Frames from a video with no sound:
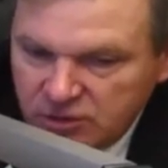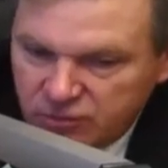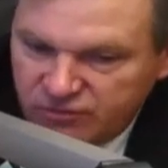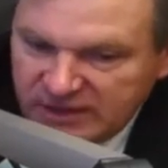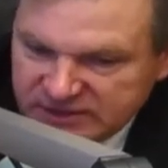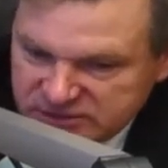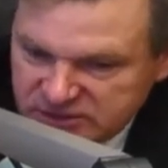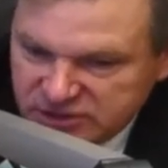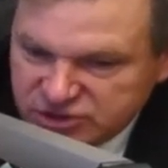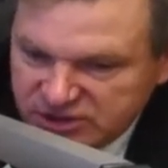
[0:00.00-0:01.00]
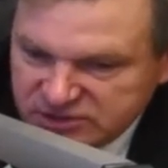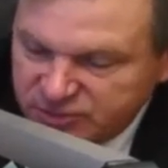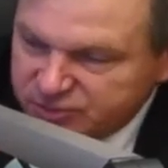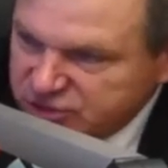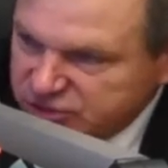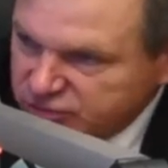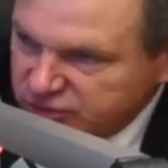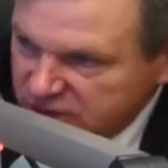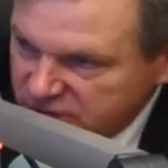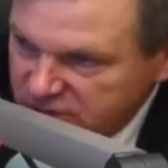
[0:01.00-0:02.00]
to właśnie czas był
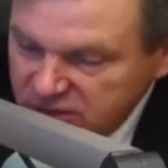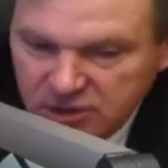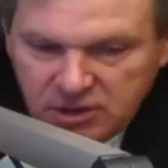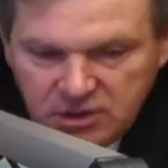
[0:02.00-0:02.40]
przyciągnięty